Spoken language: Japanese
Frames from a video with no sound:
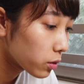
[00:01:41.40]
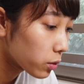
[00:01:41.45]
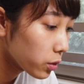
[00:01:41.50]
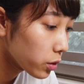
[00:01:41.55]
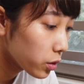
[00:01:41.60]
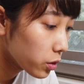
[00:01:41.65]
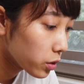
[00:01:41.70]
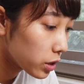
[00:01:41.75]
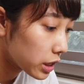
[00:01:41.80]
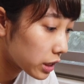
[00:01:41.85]
こ
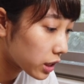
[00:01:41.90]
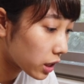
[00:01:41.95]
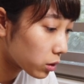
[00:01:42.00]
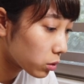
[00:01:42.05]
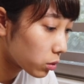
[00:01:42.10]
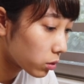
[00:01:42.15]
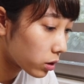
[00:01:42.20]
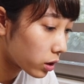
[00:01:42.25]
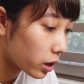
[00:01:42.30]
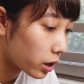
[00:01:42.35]
のように多
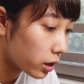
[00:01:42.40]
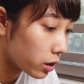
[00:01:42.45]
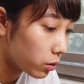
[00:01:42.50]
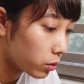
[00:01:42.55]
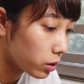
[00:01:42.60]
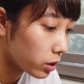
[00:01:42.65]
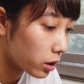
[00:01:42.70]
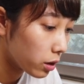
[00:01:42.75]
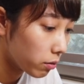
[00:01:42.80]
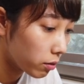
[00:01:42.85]
頭界に
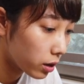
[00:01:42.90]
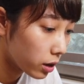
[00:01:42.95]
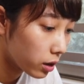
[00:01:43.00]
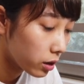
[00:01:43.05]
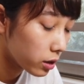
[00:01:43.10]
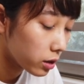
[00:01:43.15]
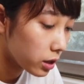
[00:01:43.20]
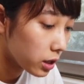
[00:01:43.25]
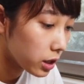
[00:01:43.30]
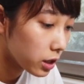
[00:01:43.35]
おいて
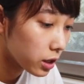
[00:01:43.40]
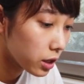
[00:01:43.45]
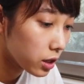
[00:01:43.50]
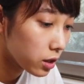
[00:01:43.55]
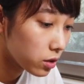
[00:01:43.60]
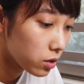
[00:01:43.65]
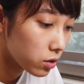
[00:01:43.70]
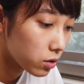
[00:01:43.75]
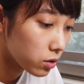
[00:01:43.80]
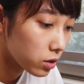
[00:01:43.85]
は人
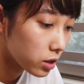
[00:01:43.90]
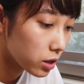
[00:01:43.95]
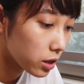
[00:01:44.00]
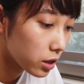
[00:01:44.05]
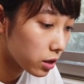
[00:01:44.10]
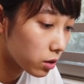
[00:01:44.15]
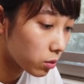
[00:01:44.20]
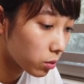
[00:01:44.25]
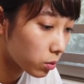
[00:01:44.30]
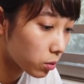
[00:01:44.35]
間中
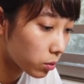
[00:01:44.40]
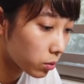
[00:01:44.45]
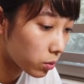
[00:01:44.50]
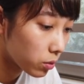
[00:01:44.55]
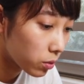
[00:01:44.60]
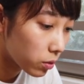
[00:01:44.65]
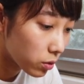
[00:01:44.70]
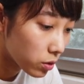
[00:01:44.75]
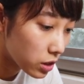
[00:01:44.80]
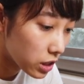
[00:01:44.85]
心に
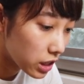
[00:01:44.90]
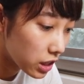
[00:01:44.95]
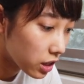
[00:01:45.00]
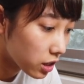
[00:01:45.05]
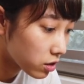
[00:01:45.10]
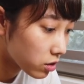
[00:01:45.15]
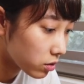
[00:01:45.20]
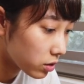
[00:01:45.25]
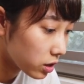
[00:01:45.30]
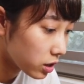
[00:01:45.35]
陥
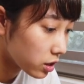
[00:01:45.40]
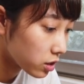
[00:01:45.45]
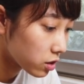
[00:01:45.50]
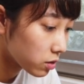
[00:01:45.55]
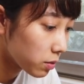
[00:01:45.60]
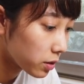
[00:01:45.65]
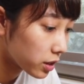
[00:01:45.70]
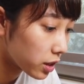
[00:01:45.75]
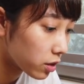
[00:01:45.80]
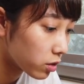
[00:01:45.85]
らずに
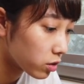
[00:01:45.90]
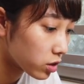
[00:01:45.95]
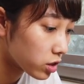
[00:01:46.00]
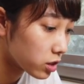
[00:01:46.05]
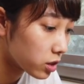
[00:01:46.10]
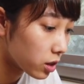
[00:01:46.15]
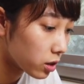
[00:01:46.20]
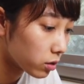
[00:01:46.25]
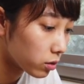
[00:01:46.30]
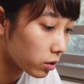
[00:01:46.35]
全ての
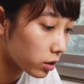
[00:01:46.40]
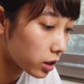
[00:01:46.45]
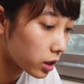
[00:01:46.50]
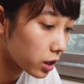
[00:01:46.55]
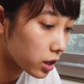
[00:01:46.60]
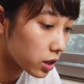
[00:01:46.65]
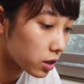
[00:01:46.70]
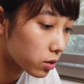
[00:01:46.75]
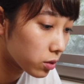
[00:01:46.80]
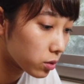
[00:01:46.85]
自然とい
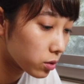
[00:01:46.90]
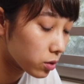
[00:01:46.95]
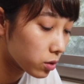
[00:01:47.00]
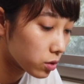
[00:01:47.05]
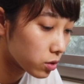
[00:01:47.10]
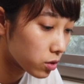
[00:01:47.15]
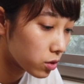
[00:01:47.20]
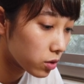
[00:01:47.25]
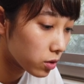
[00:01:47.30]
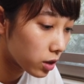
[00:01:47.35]
かに共
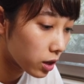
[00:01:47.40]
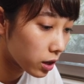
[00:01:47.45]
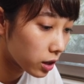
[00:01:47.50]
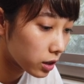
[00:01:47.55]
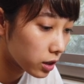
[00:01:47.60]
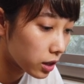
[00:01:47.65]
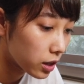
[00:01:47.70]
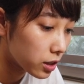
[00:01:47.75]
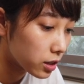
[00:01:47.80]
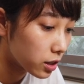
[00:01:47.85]
存するか
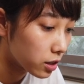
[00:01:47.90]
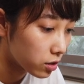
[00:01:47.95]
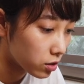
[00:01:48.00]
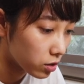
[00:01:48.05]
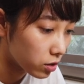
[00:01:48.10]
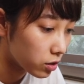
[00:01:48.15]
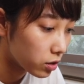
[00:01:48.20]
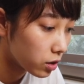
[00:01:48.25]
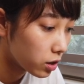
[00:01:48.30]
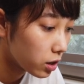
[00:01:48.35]
が大
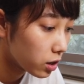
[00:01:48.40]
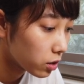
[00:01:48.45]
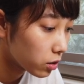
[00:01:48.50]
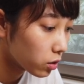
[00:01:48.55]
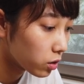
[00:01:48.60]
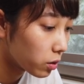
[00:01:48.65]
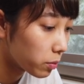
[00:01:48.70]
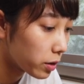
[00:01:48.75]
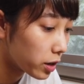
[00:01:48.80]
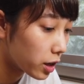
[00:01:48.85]
切
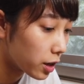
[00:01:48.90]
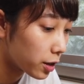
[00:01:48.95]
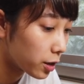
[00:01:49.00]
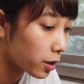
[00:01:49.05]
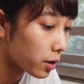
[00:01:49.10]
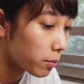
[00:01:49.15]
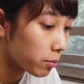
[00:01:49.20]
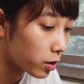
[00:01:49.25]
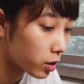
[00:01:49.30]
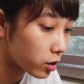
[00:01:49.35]
と述べられ
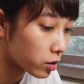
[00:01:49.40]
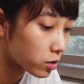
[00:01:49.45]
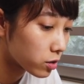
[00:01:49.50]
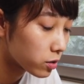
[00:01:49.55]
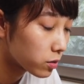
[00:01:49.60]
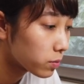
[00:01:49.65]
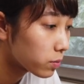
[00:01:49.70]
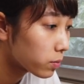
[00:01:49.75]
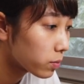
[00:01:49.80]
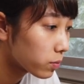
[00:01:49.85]
ていま
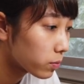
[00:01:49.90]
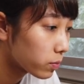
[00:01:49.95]
す